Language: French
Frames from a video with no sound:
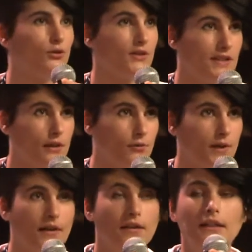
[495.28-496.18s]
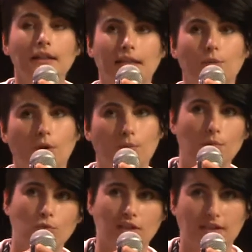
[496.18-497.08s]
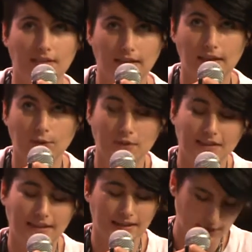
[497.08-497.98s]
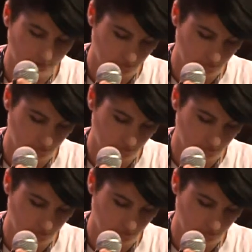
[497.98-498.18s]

et de Sylvain. Et moi-même, j'ai essayé aussi